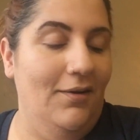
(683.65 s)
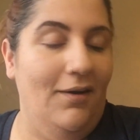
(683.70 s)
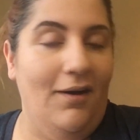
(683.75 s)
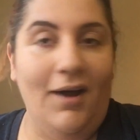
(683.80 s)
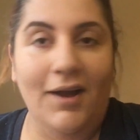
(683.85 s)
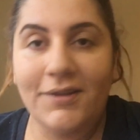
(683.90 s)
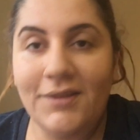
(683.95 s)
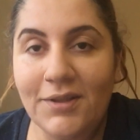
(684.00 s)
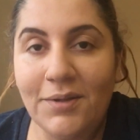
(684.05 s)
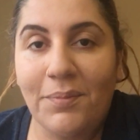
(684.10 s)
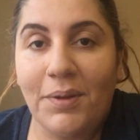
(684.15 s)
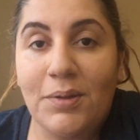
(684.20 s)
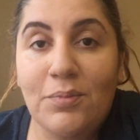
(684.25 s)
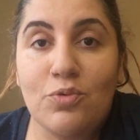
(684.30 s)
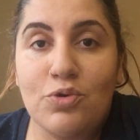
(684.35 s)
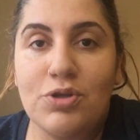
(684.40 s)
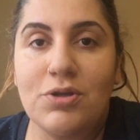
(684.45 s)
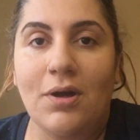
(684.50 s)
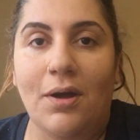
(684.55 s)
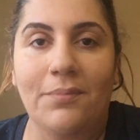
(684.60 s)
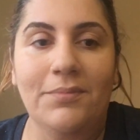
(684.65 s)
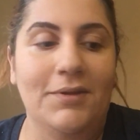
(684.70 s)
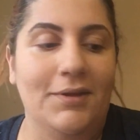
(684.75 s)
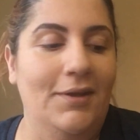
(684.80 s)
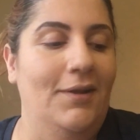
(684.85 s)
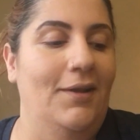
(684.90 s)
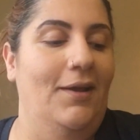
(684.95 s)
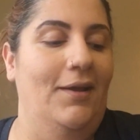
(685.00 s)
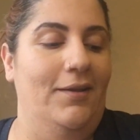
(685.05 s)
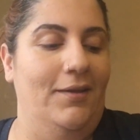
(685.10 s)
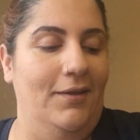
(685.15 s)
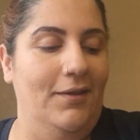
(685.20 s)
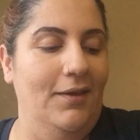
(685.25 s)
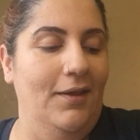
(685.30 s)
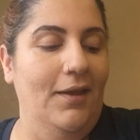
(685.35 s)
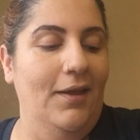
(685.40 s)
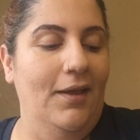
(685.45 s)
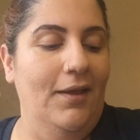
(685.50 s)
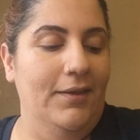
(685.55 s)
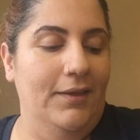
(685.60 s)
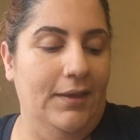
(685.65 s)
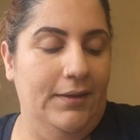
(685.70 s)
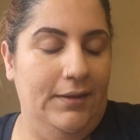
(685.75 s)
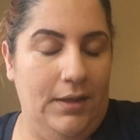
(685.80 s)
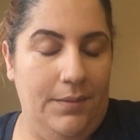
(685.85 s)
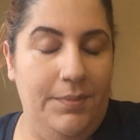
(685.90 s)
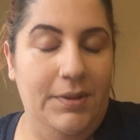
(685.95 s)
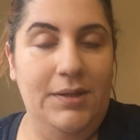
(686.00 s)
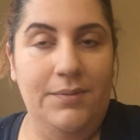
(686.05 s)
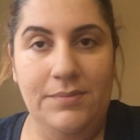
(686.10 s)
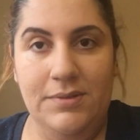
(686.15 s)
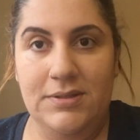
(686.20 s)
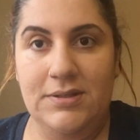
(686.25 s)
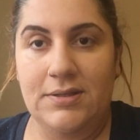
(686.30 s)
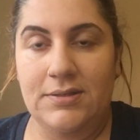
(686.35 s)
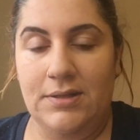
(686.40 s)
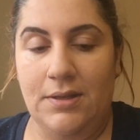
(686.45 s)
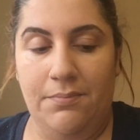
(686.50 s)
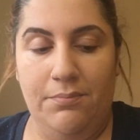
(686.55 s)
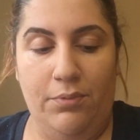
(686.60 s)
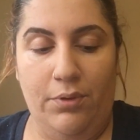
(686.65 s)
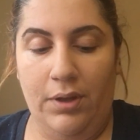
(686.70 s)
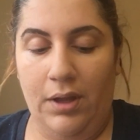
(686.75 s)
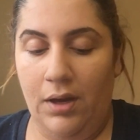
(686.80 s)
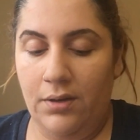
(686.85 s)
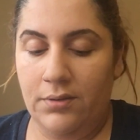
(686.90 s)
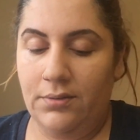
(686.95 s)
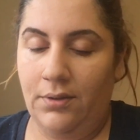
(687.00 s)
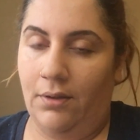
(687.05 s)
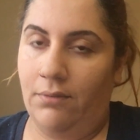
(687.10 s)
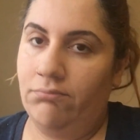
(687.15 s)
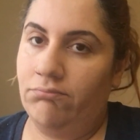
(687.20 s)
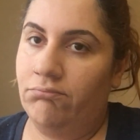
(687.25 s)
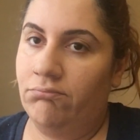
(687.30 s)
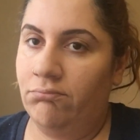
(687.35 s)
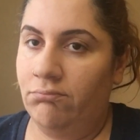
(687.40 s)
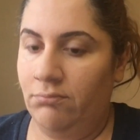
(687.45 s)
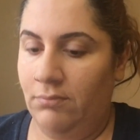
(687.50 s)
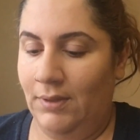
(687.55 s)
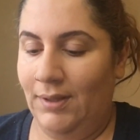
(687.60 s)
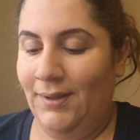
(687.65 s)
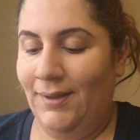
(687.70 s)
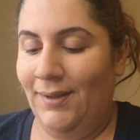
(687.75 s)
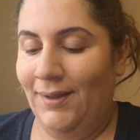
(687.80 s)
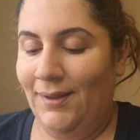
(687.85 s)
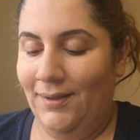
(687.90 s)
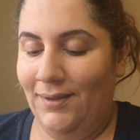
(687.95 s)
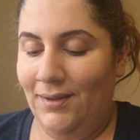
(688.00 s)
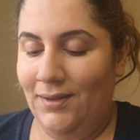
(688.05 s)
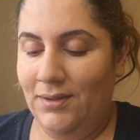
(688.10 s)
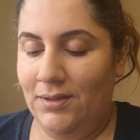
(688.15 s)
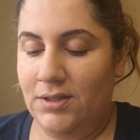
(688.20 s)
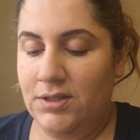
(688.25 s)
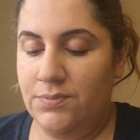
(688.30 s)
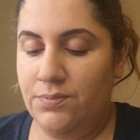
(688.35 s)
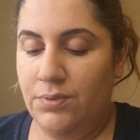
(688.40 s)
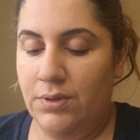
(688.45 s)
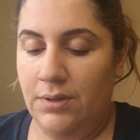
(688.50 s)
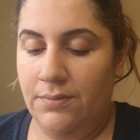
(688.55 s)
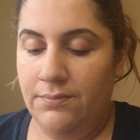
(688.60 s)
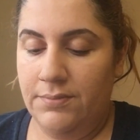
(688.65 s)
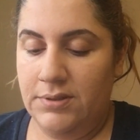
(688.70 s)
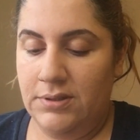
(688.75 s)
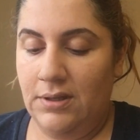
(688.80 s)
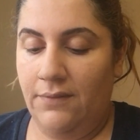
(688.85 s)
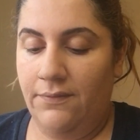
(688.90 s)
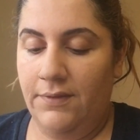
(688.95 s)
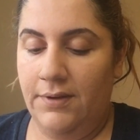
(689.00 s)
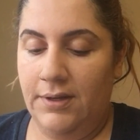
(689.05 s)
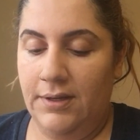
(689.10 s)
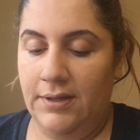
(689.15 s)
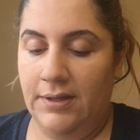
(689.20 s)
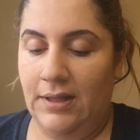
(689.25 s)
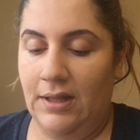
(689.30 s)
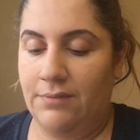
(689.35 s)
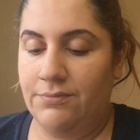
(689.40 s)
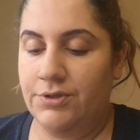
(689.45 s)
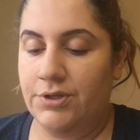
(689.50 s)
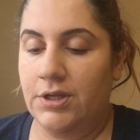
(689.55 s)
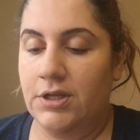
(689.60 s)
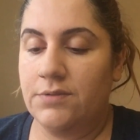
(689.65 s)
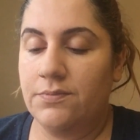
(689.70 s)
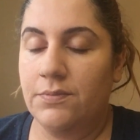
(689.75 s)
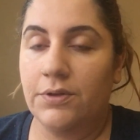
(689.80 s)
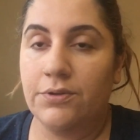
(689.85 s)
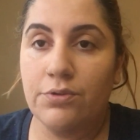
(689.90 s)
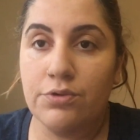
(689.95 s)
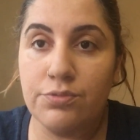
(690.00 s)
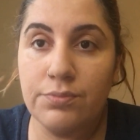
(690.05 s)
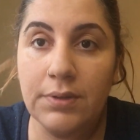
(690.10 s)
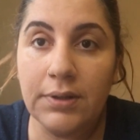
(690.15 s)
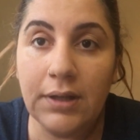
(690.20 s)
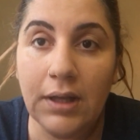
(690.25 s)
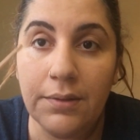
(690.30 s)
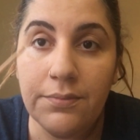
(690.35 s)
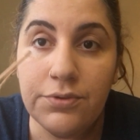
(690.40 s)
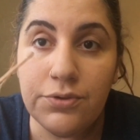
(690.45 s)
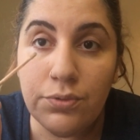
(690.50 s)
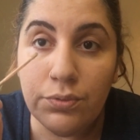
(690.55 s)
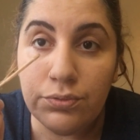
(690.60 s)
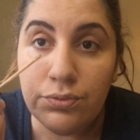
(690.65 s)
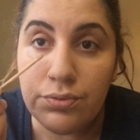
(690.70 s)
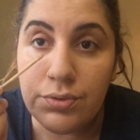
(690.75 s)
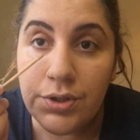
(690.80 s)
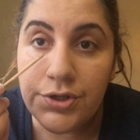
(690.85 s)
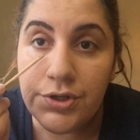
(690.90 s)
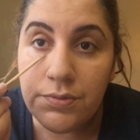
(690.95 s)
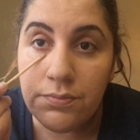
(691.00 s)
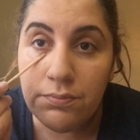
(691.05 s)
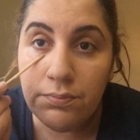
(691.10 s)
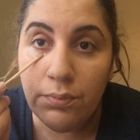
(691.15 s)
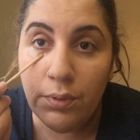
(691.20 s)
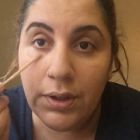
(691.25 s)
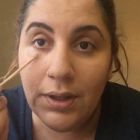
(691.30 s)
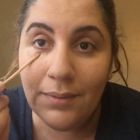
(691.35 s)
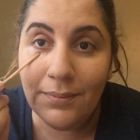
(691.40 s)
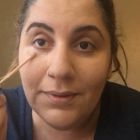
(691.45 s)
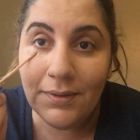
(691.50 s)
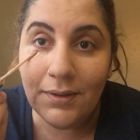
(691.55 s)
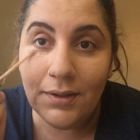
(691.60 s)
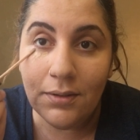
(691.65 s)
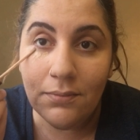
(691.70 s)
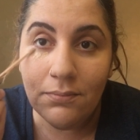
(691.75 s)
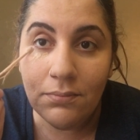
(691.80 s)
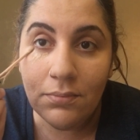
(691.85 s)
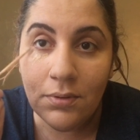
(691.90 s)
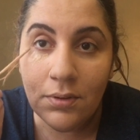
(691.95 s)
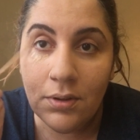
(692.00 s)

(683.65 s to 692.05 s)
Ayda da benim uşağım değil yani. Yani eminim istesem boyar da. Yani kız buraya misafirliğe gelmiş, gezmeye tozmaya gelmiş. Otur saçımı mı değil.